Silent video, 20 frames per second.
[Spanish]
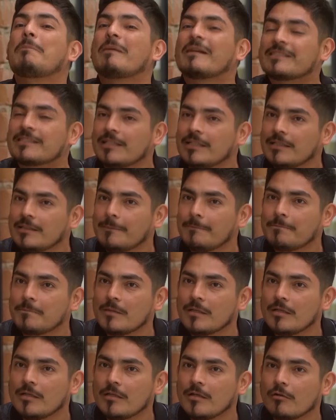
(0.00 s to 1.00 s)
pasa
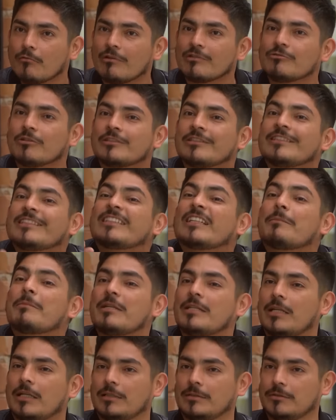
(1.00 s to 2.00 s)
cuando a ti te
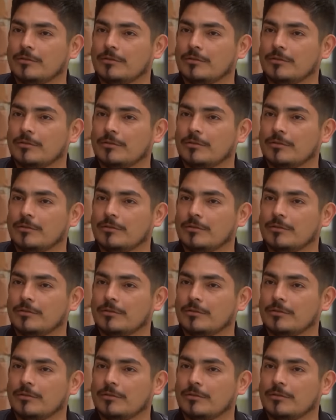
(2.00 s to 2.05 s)
termina?